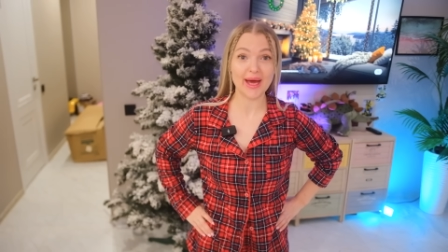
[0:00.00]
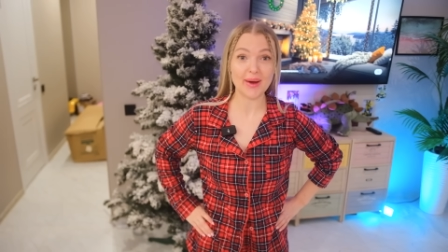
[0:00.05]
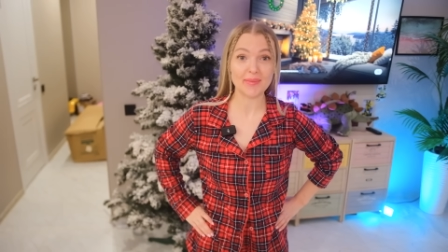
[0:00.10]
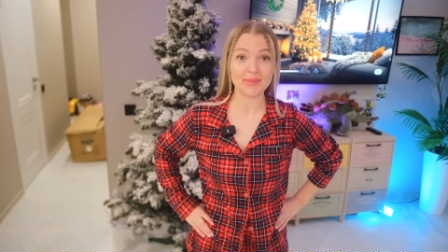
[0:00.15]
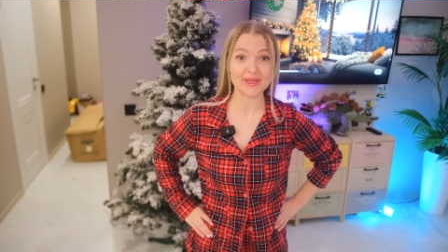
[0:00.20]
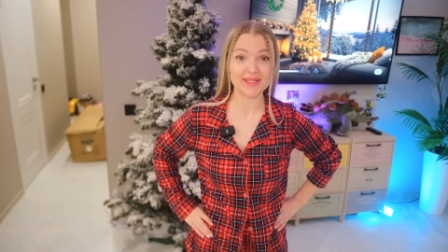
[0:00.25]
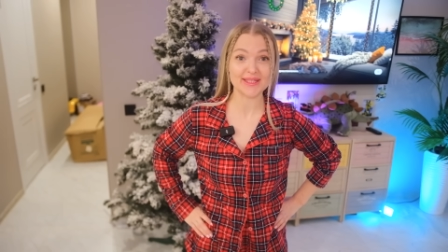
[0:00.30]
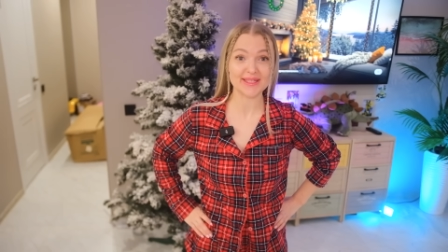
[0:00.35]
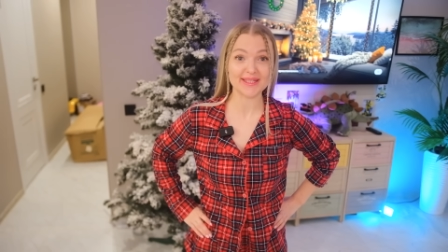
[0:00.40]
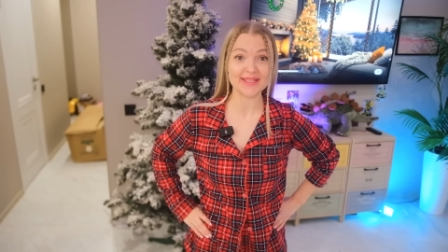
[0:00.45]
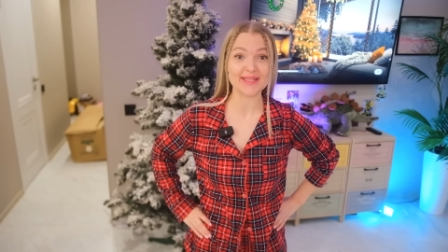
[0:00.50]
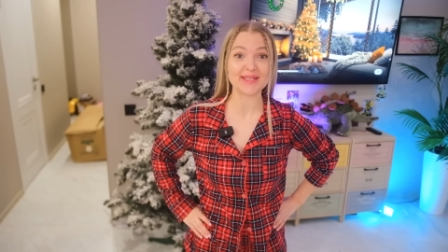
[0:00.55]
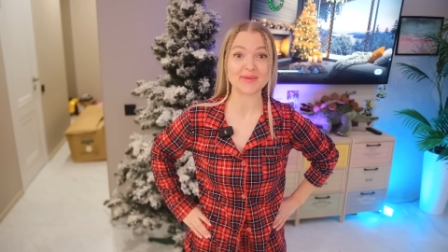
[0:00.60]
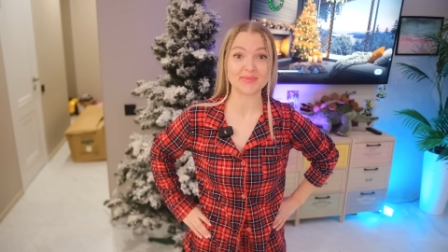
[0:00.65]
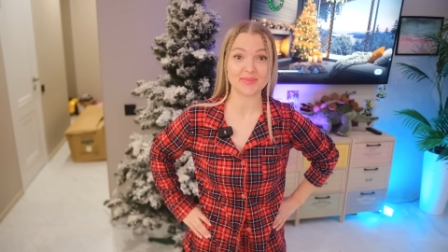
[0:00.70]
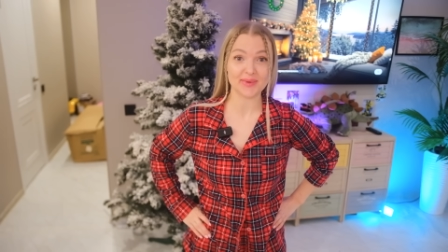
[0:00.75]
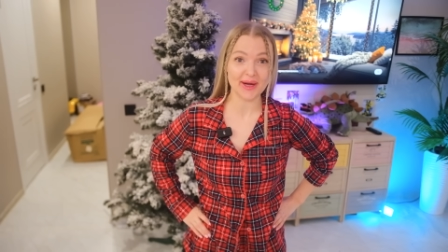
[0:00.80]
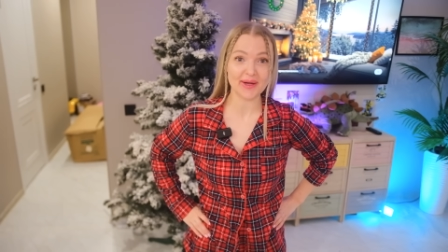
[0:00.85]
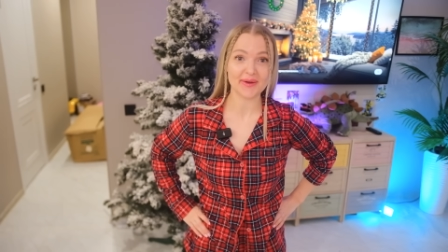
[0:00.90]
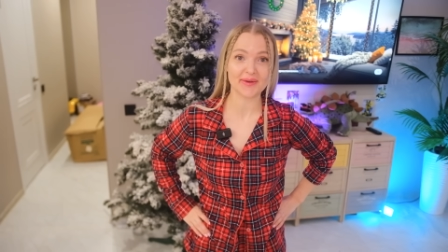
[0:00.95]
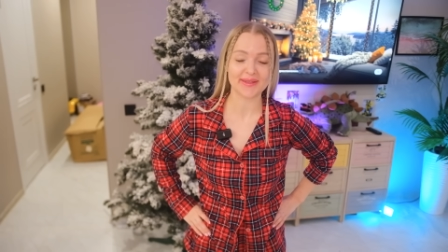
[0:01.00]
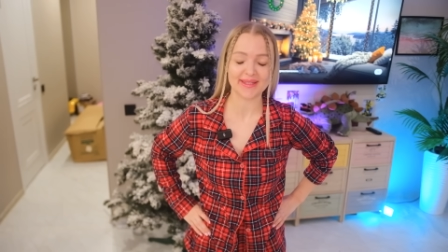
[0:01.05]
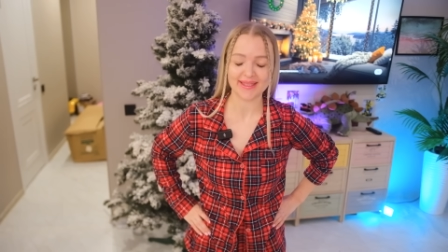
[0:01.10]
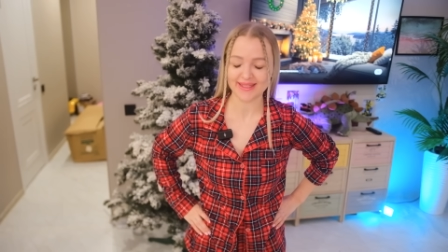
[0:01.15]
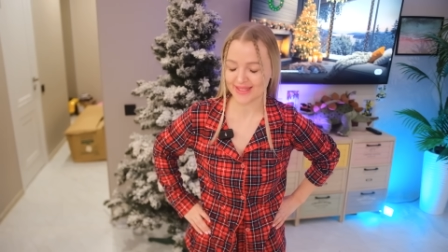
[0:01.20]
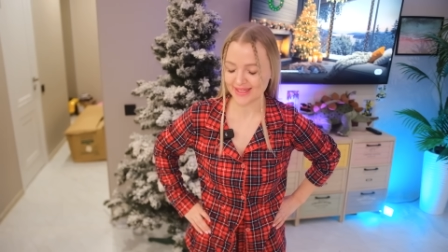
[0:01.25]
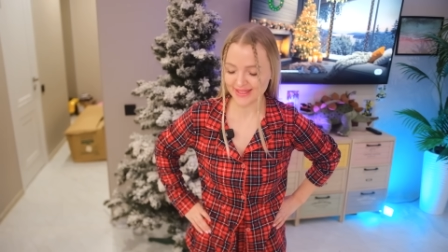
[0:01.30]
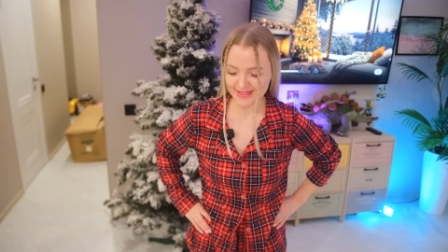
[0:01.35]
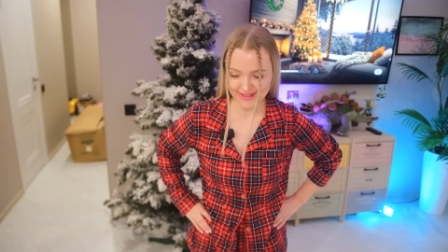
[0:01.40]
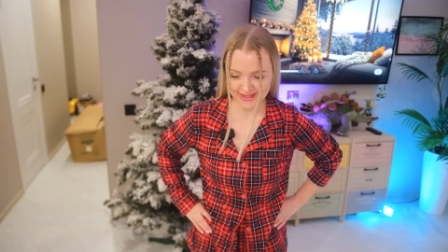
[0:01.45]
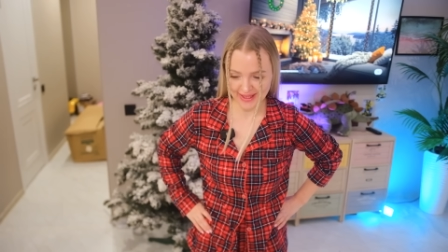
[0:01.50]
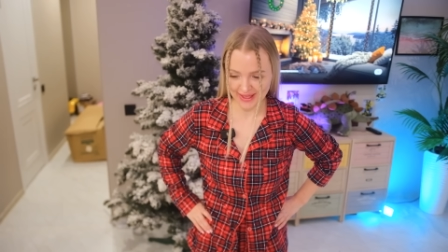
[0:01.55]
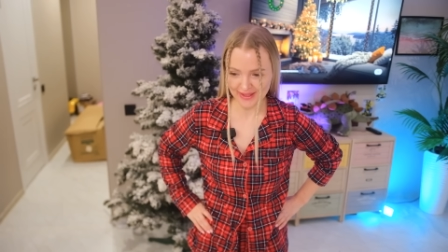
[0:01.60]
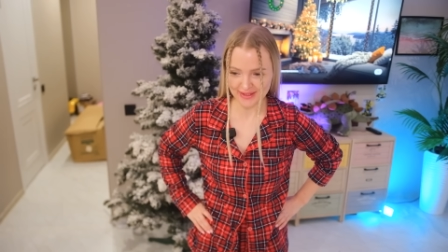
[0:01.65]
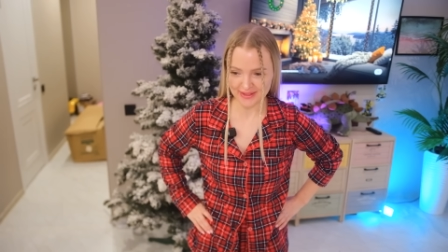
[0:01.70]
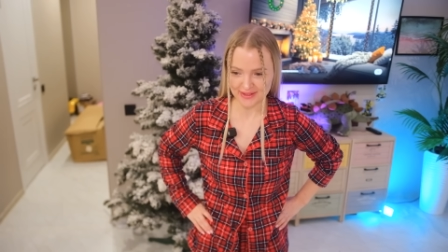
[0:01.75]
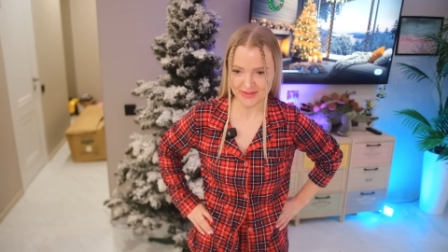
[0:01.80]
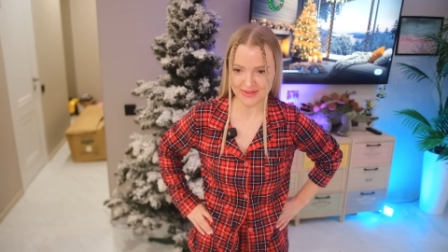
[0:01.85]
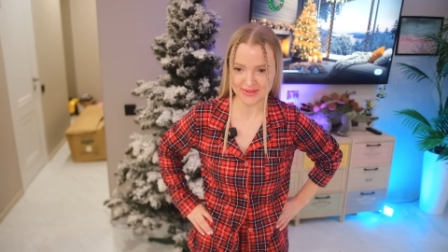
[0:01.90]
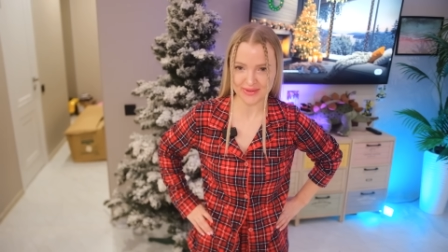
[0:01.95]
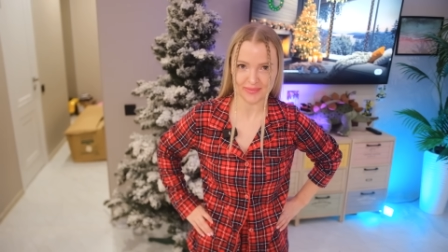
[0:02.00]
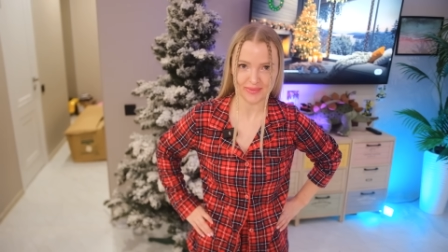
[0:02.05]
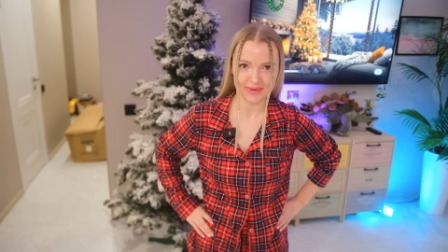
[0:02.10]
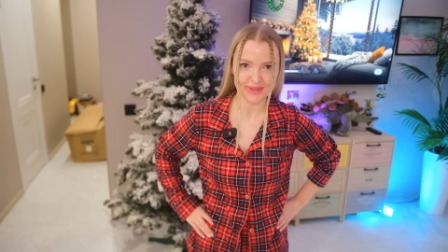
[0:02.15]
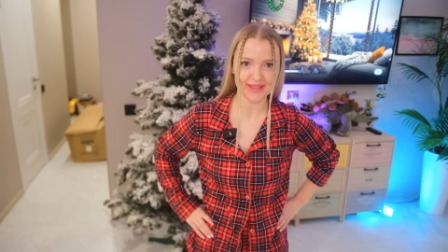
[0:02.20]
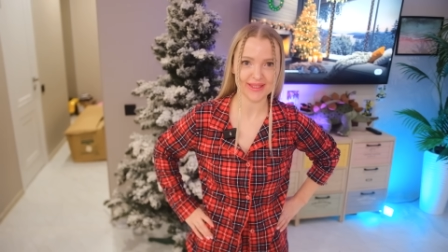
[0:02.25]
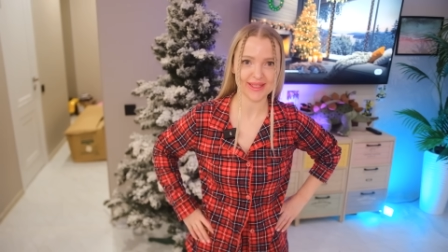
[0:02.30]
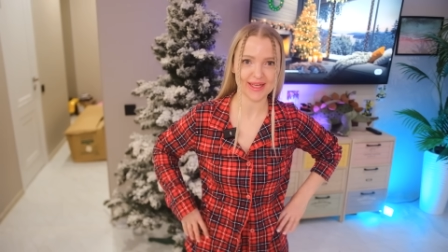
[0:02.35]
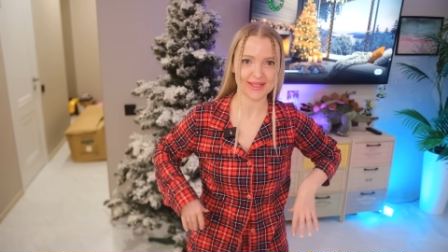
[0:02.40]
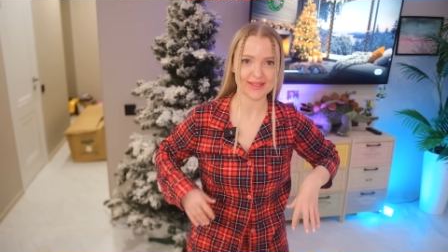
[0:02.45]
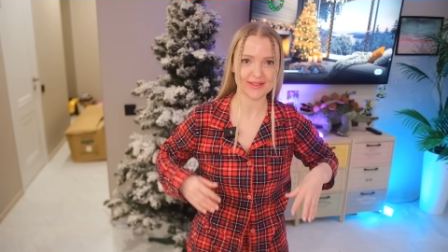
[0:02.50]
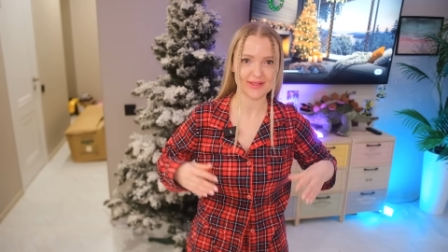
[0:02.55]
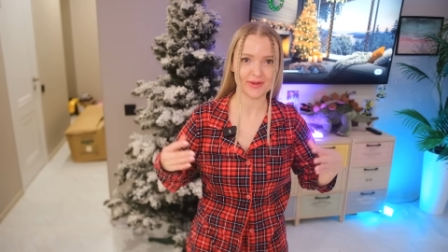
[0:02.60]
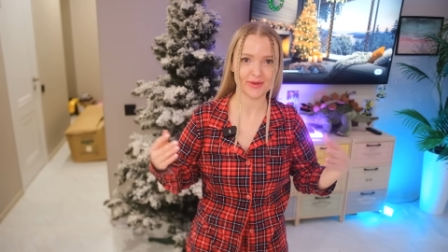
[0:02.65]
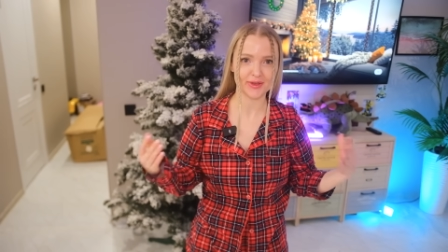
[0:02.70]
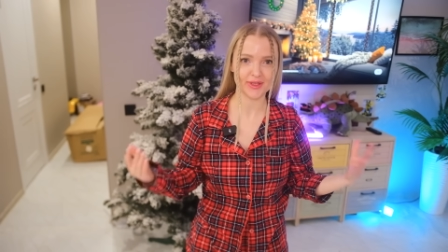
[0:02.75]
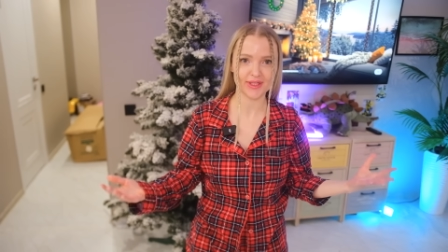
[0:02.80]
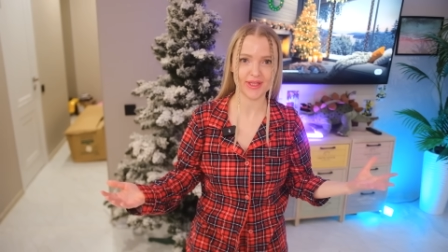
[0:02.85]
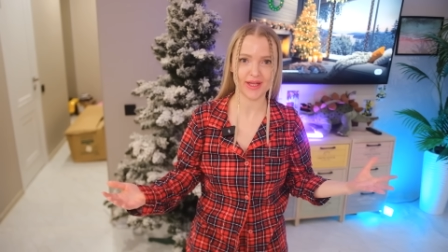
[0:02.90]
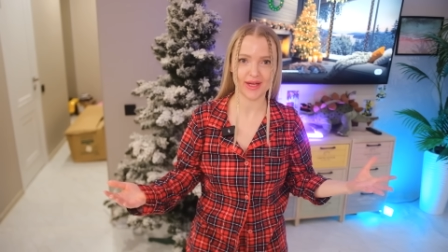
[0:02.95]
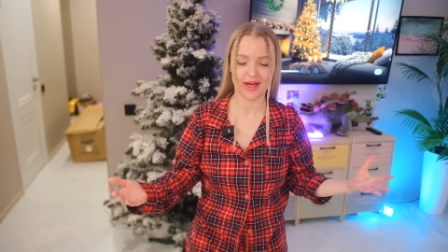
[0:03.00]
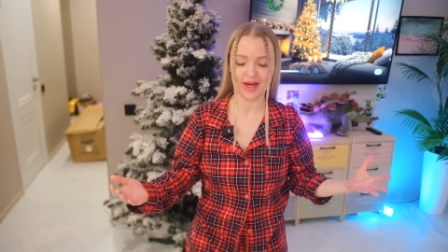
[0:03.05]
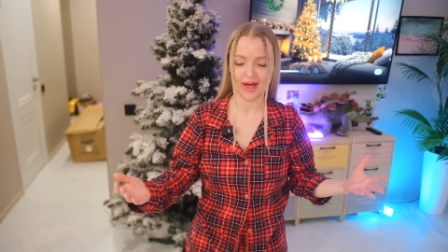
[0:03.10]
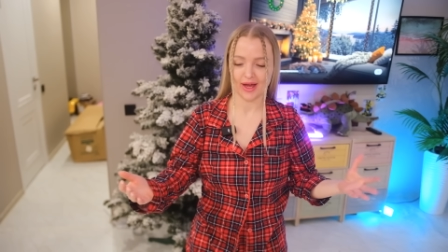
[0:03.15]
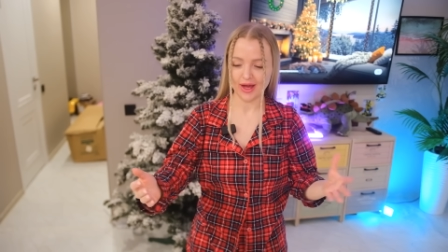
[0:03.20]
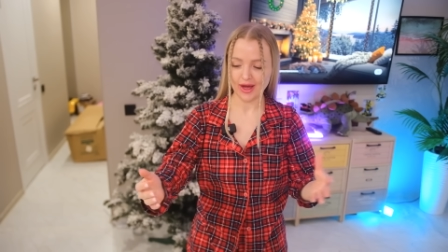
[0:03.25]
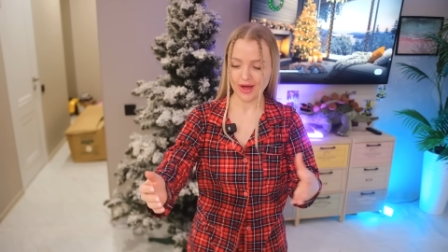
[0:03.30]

я почти расправила, не ожидала, что это будет так сложно.